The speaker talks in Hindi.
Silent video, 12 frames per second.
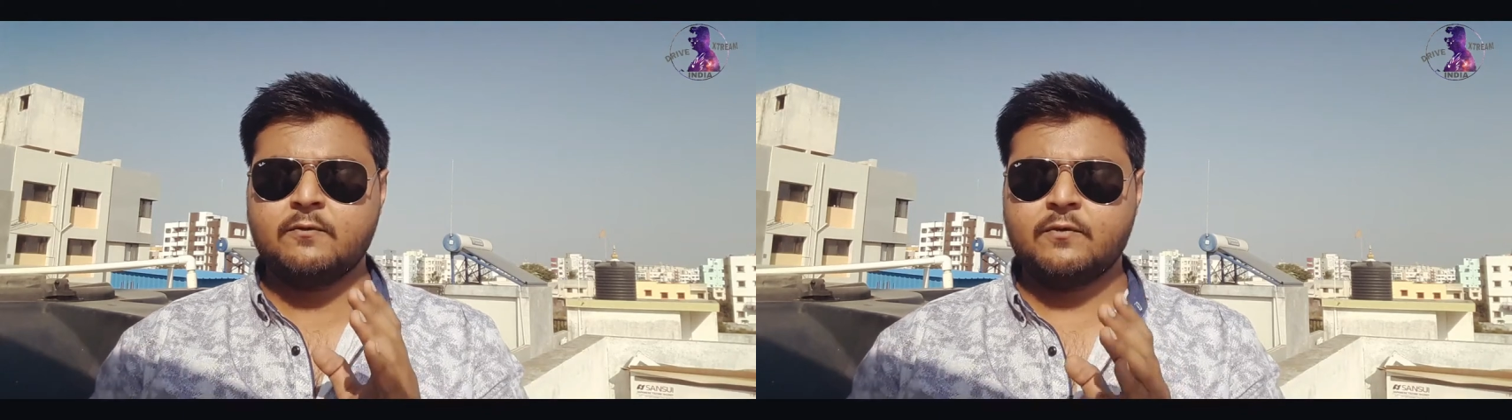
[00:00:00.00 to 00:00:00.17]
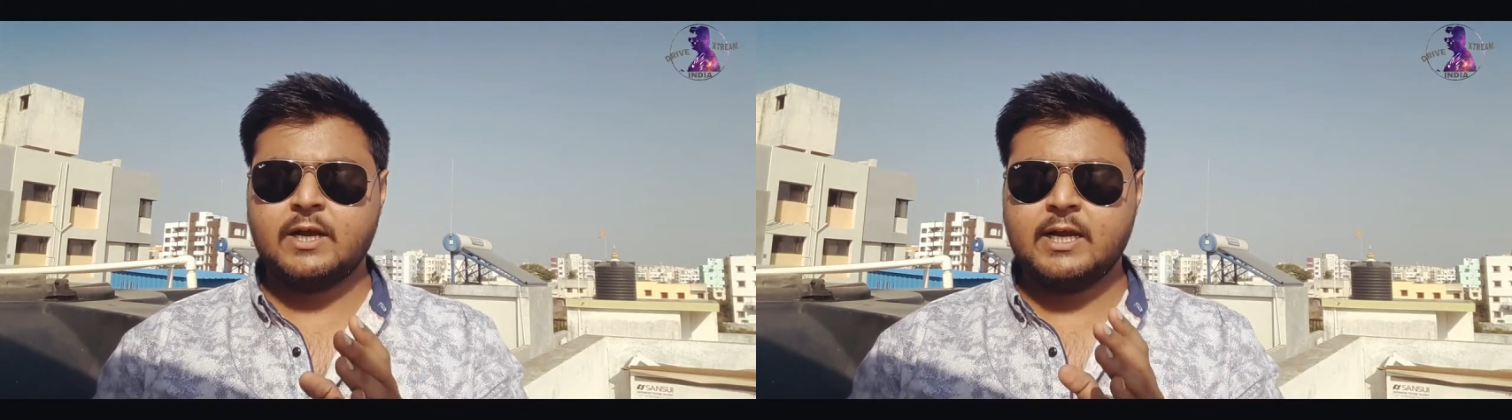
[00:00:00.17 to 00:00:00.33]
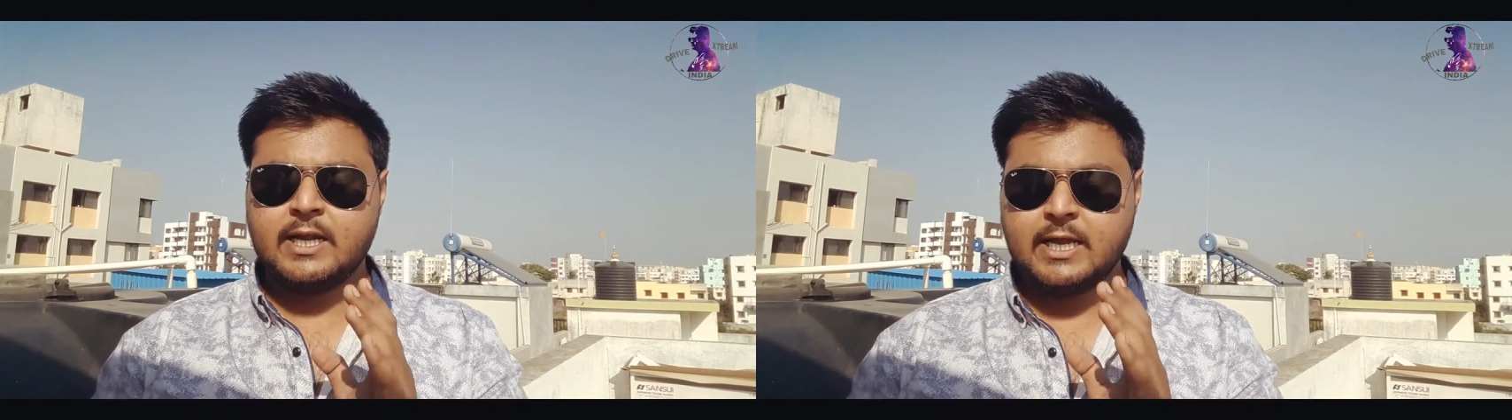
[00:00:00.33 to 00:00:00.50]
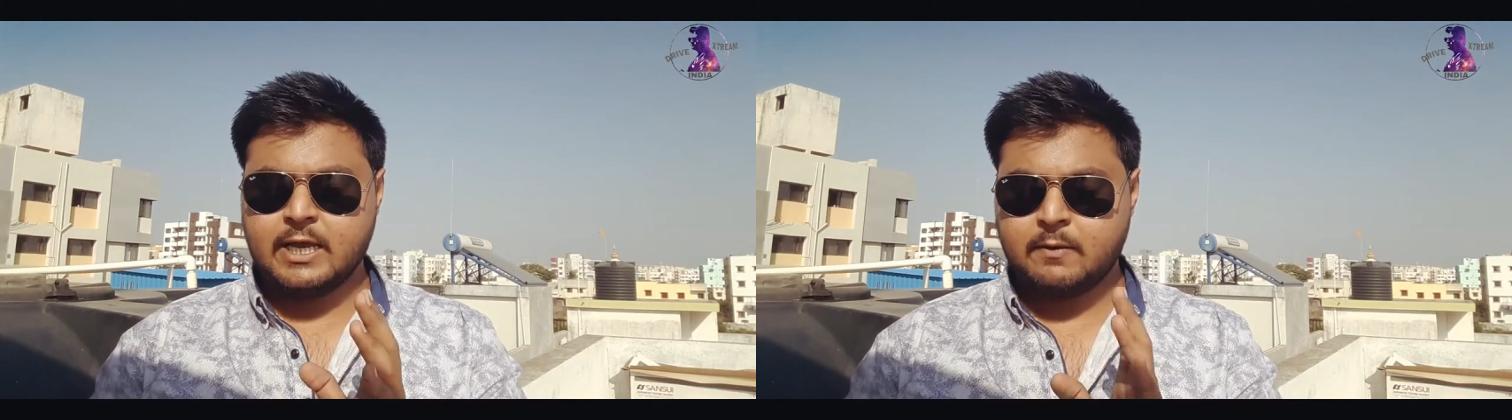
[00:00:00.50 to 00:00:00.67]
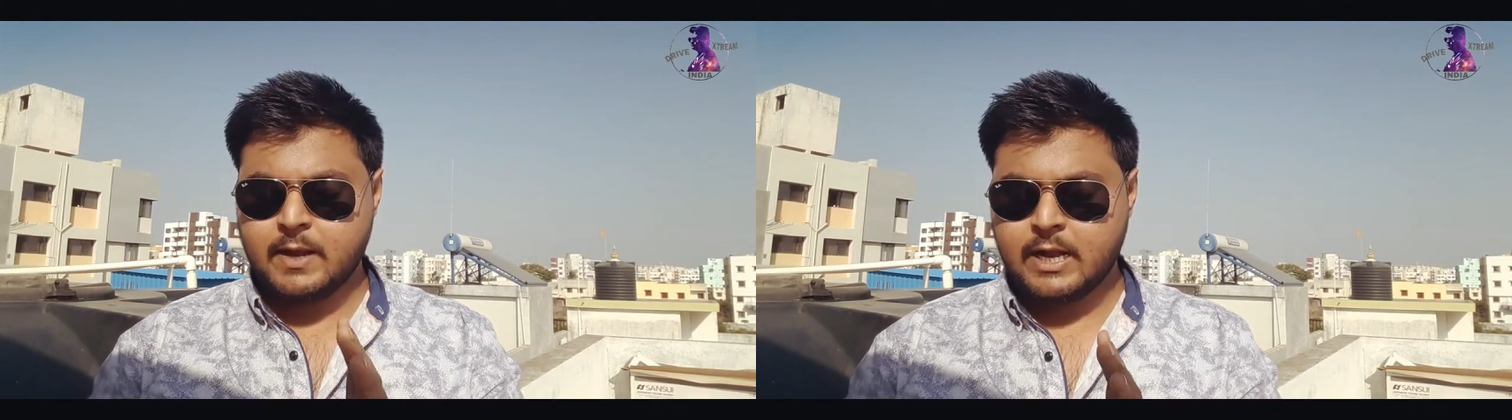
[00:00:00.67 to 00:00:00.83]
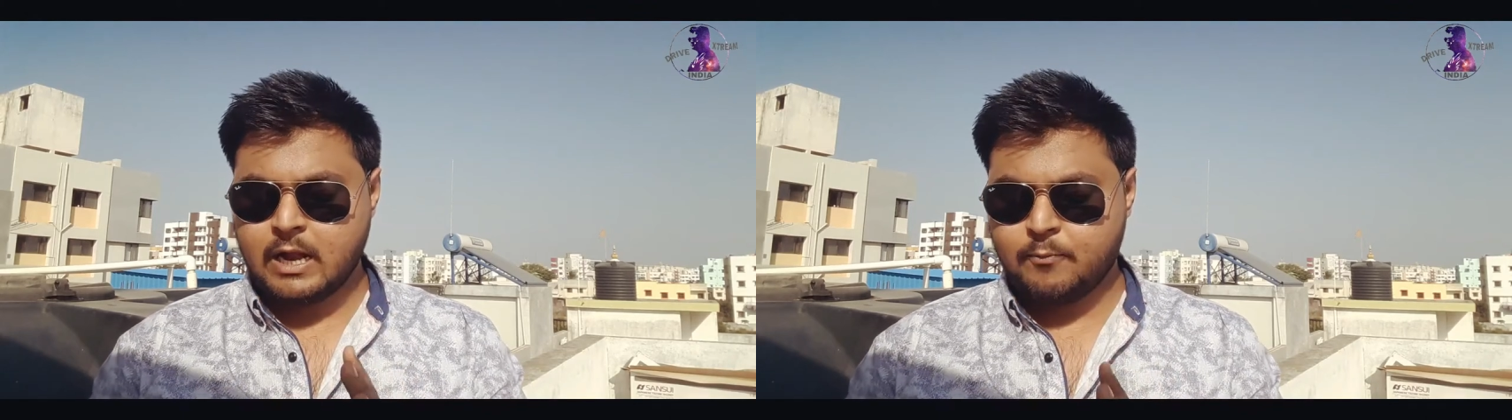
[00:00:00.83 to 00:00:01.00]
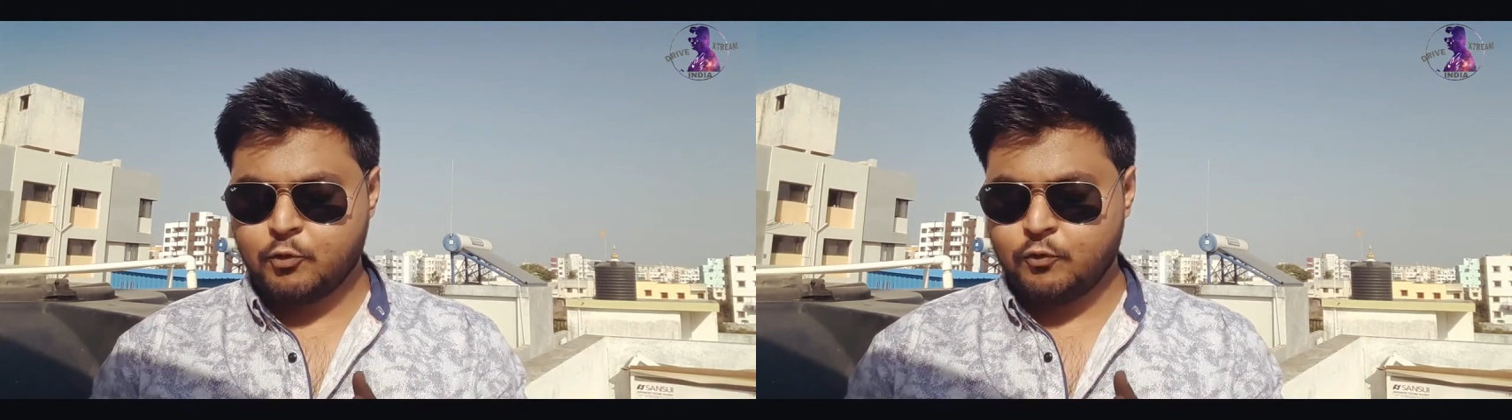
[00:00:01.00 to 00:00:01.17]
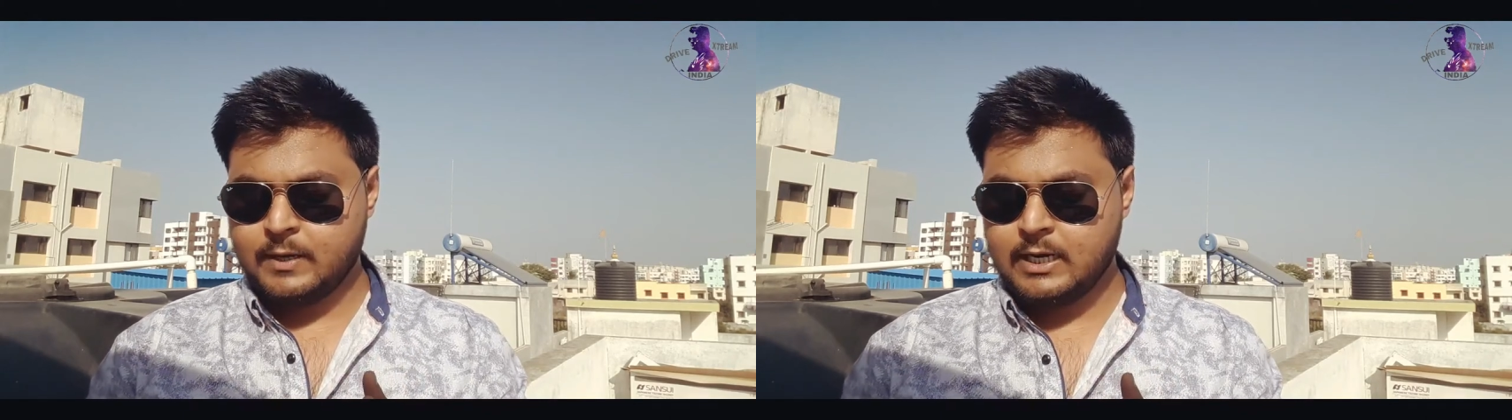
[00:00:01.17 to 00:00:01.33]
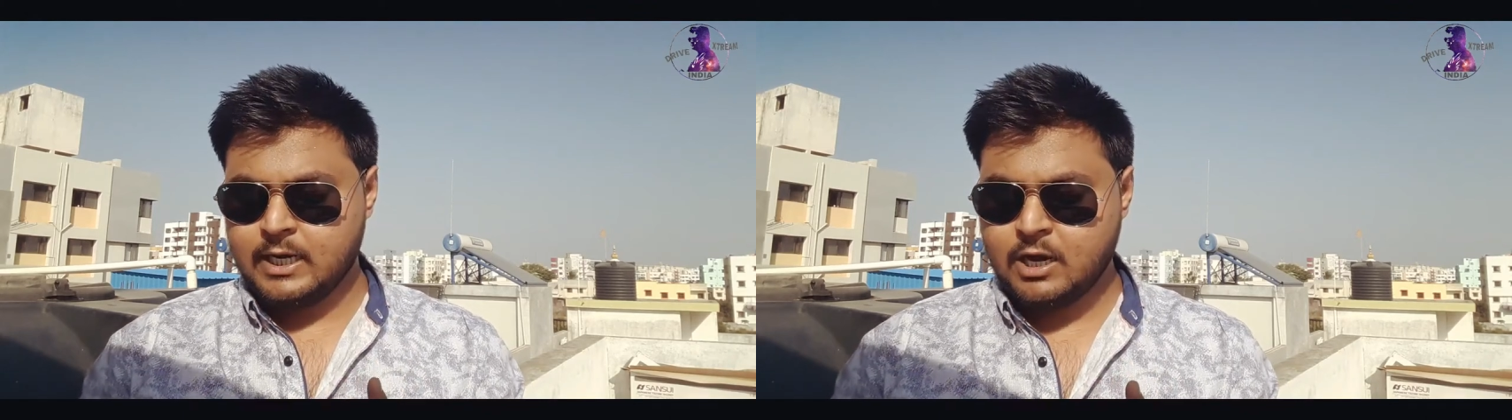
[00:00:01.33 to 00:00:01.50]
फ्रंट एयर बैग आपको
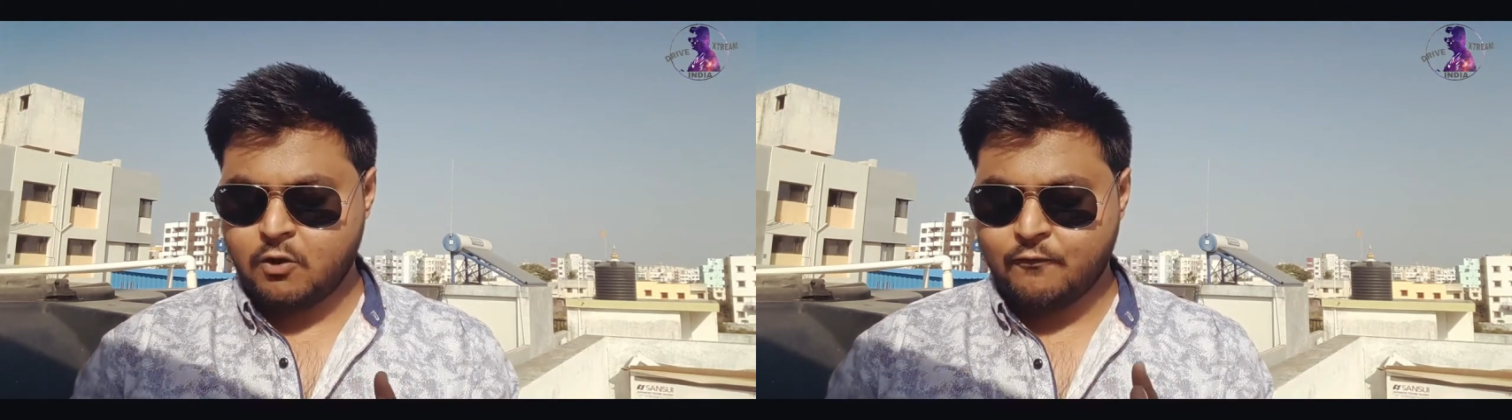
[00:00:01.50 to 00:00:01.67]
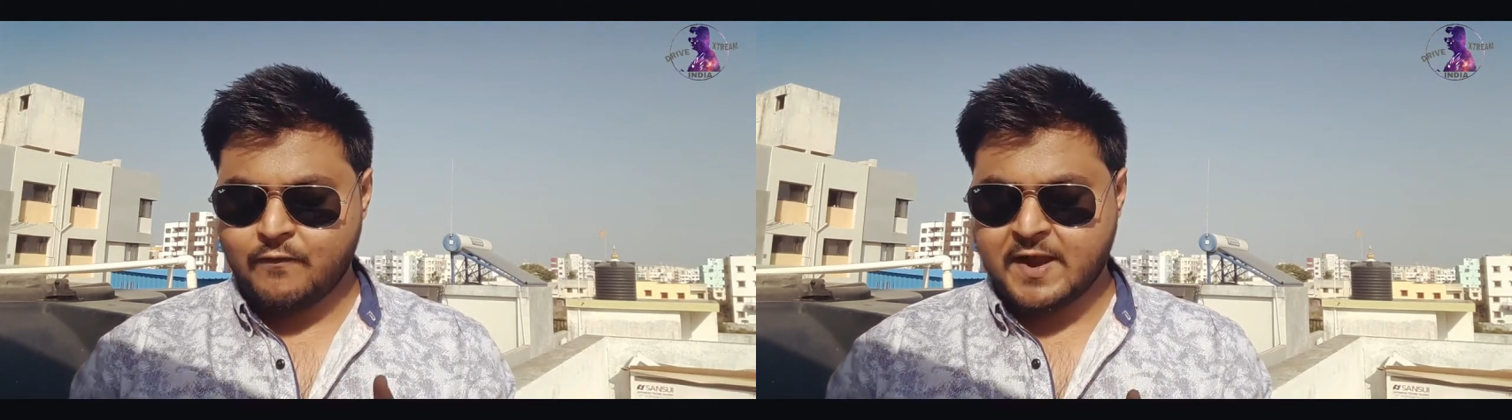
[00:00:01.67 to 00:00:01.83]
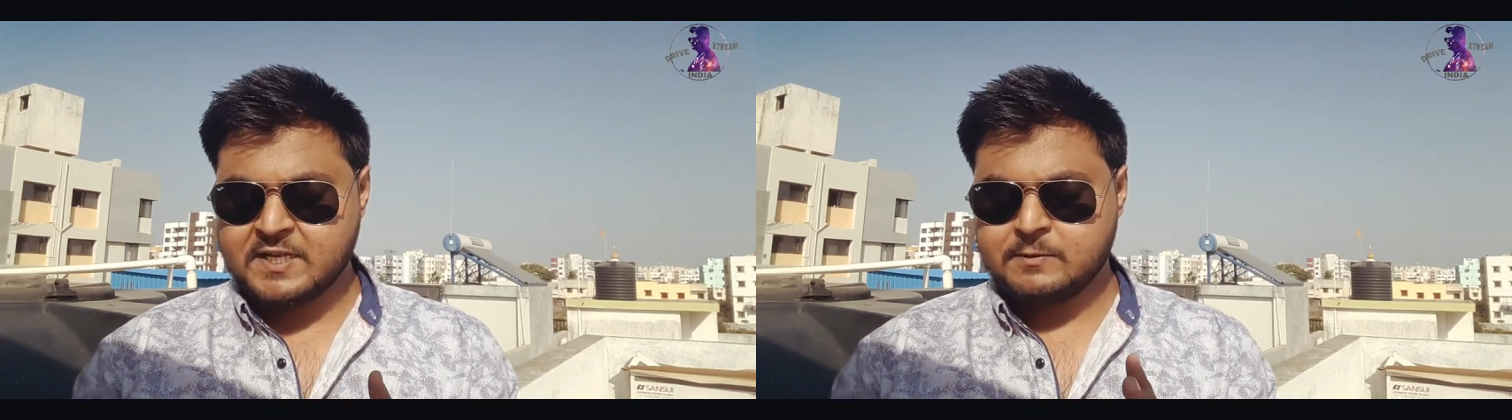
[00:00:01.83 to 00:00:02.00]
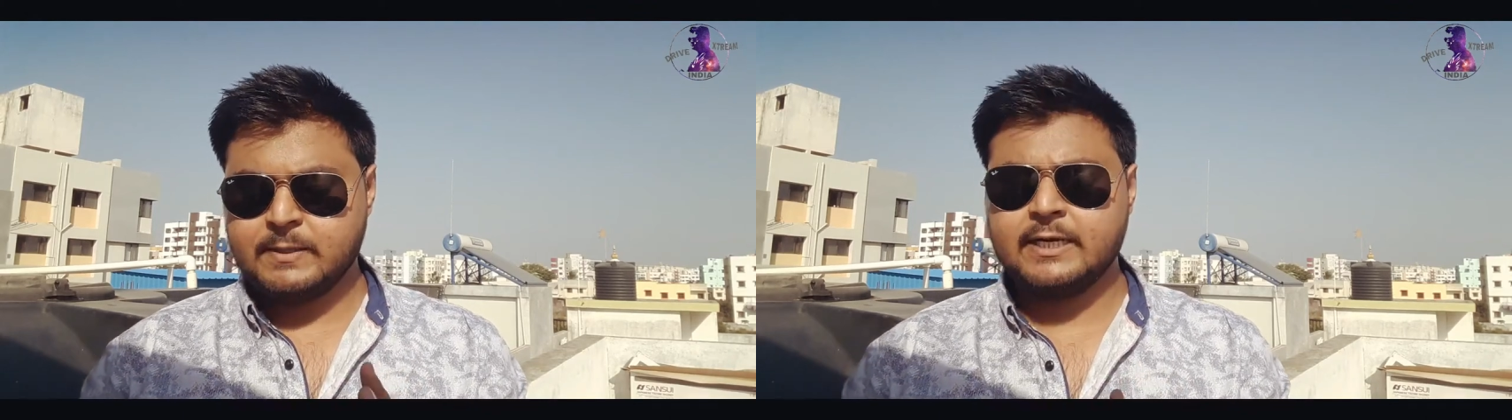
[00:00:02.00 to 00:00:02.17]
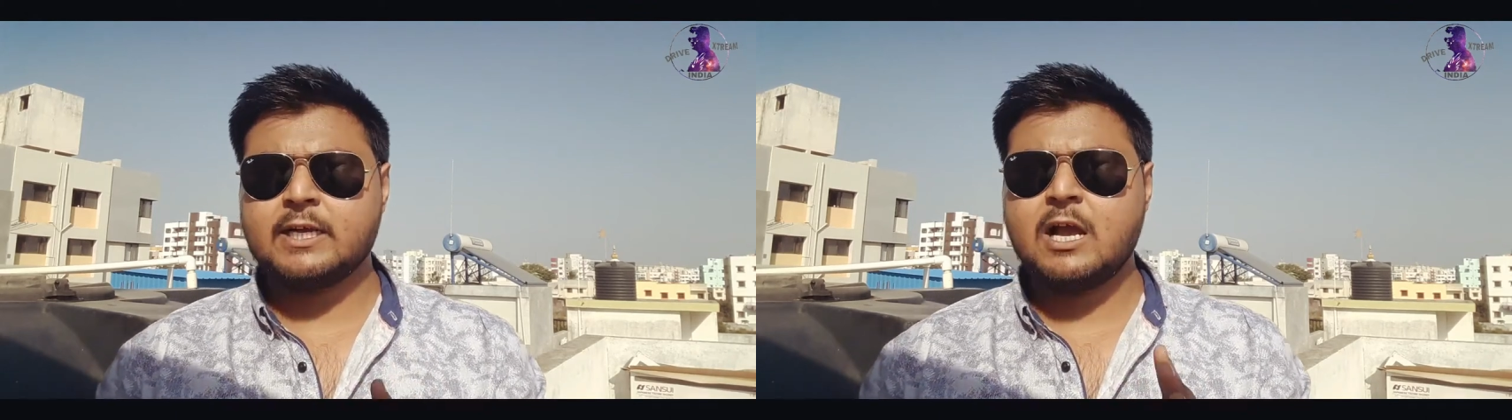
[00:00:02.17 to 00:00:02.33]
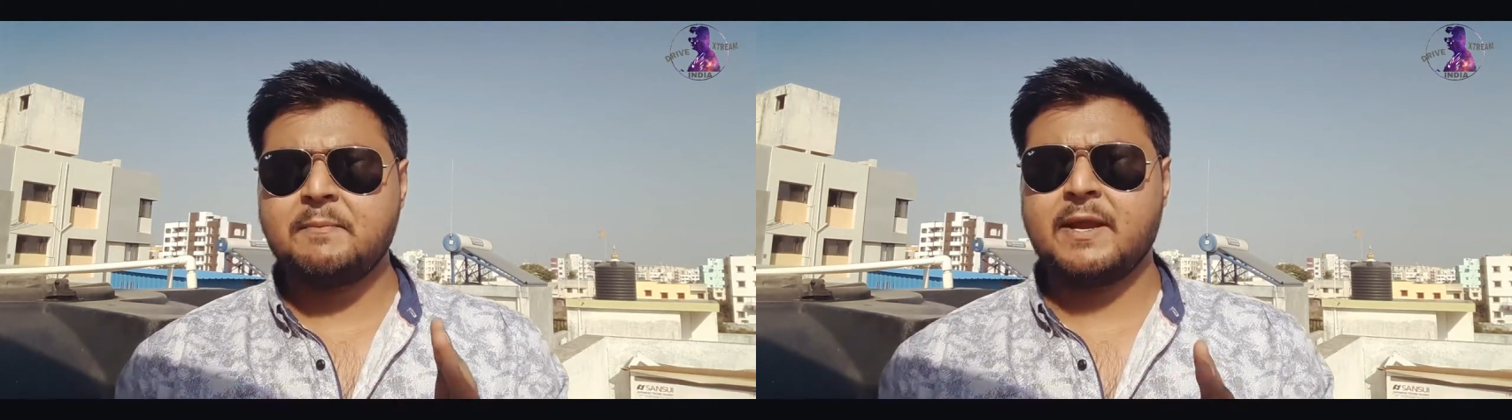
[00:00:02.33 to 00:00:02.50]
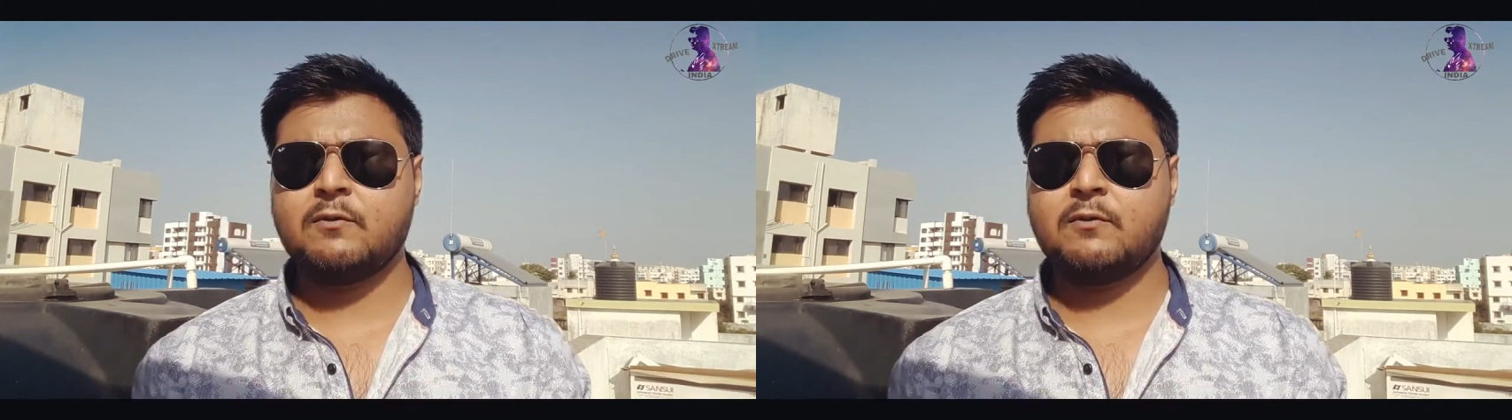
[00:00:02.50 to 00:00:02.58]
मिलेगा और फाइव स्पीड का